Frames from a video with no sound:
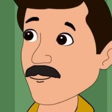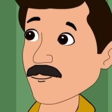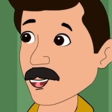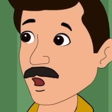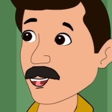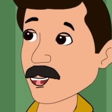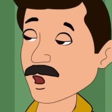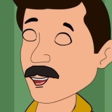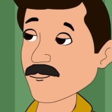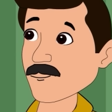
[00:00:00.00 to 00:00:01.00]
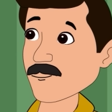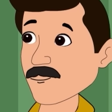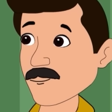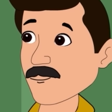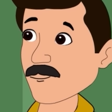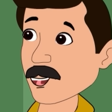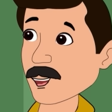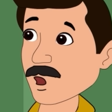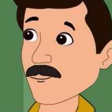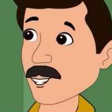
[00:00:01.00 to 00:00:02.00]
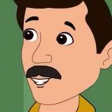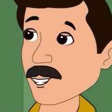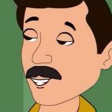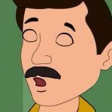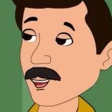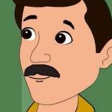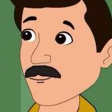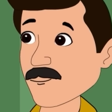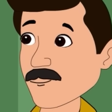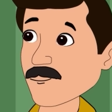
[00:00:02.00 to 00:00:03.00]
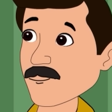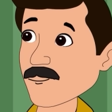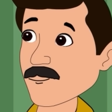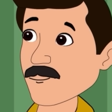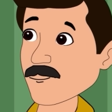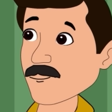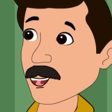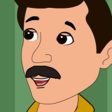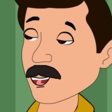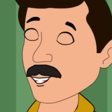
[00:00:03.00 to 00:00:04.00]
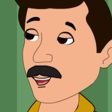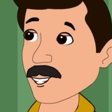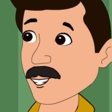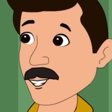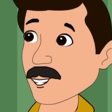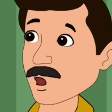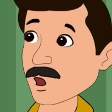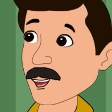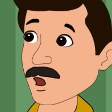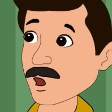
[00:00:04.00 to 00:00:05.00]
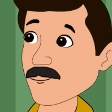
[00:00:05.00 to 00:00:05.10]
अरे रुको रुको मुझे बिजली बिल देखने दो कुछ उन्नीस बीस रहा तो